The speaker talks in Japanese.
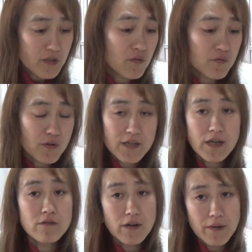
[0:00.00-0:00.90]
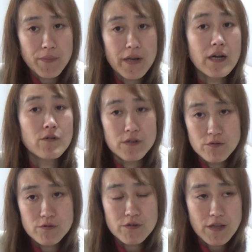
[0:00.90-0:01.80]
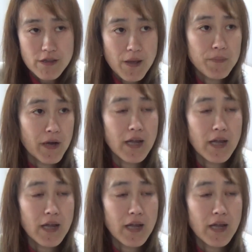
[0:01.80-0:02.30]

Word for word: し亮とか光が誰かを傷つけて